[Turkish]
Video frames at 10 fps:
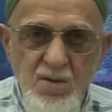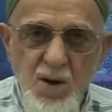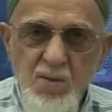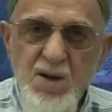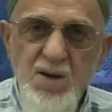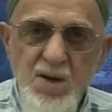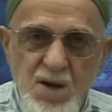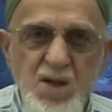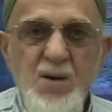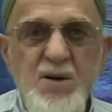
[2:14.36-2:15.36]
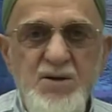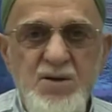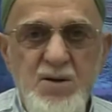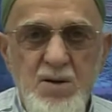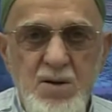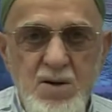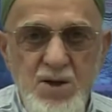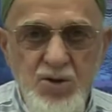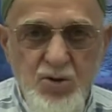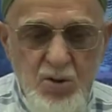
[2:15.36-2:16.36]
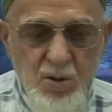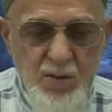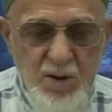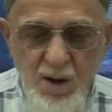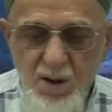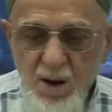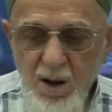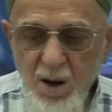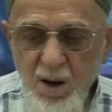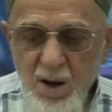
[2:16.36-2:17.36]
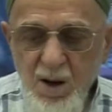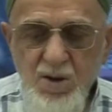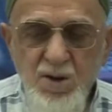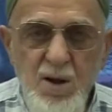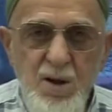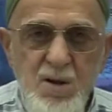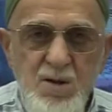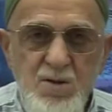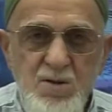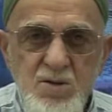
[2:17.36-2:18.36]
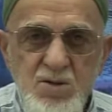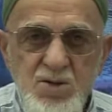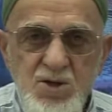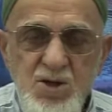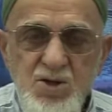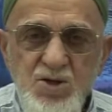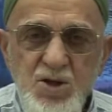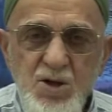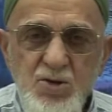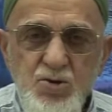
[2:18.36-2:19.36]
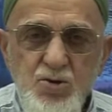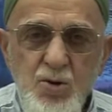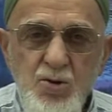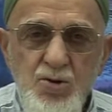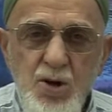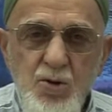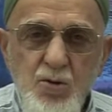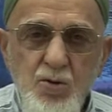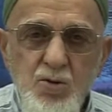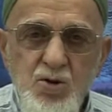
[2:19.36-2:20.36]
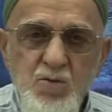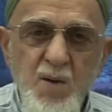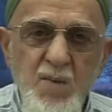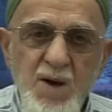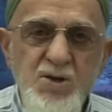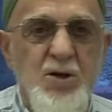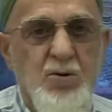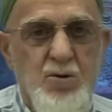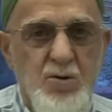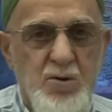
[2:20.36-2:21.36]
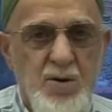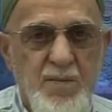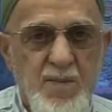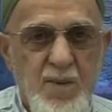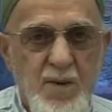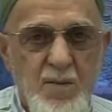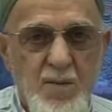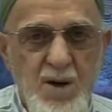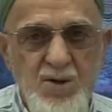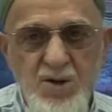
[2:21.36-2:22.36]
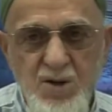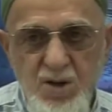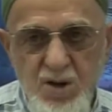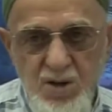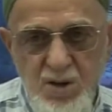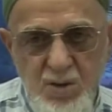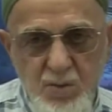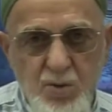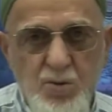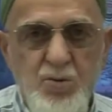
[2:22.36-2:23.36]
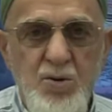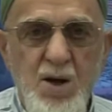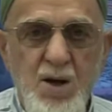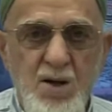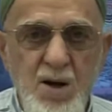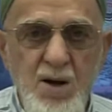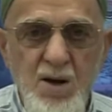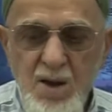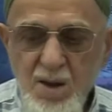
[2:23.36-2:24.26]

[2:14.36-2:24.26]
tabi ileri gidemez. Yasak oluyor bunlar. Hatta cinsel sözler konuşmak bile yasak oluyor. Biraz da kadınların bulunduğu yerde